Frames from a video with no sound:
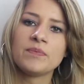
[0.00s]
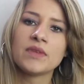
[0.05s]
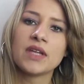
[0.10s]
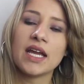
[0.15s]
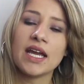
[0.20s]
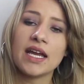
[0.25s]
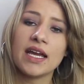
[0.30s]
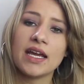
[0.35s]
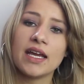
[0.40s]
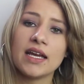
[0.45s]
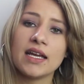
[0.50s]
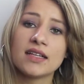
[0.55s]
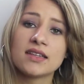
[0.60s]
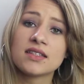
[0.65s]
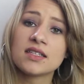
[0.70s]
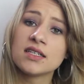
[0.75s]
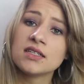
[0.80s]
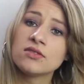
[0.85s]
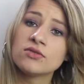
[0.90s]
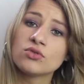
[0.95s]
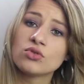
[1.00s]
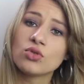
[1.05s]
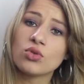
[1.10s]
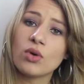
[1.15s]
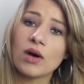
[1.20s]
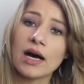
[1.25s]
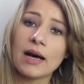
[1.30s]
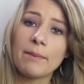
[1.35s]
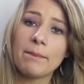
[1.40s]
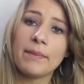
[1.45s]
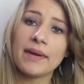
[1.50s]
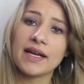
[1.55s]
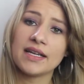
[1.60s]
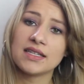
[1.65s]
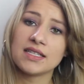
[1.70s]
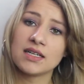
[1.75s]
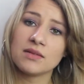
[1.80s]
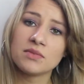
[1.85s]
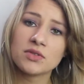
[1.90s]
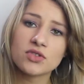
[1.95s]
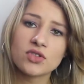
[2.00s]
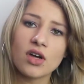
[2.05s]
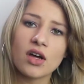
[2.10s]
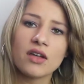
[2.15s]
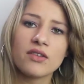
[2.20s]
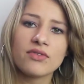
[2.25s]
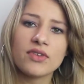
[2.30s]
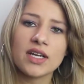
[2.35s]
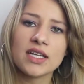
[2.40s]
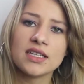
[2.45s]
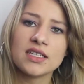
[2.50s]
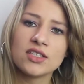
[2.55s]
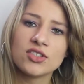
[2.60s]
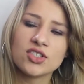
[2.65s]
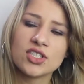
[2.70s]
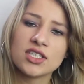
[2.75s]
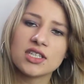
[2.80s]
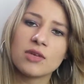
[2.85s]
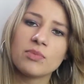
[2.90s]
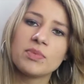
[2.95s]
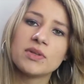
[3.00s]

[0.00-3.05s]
é, tanto a pedra absorve a energia da